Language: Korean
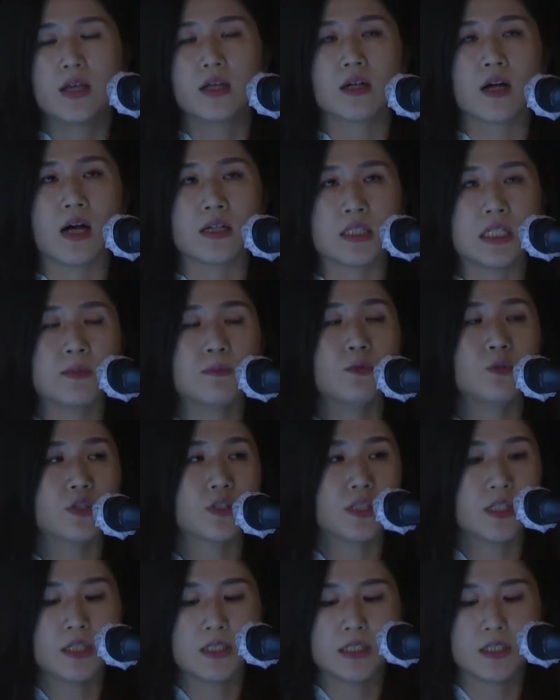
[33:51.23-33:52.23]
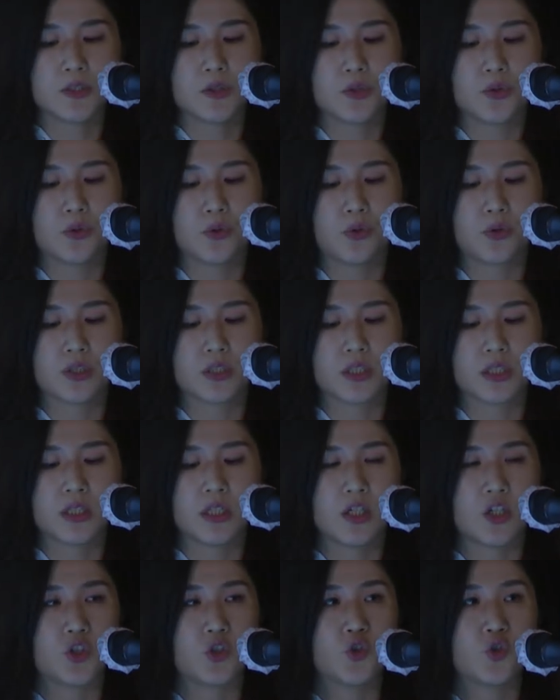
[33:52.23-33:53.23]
가장 먼저 생각했었던 것이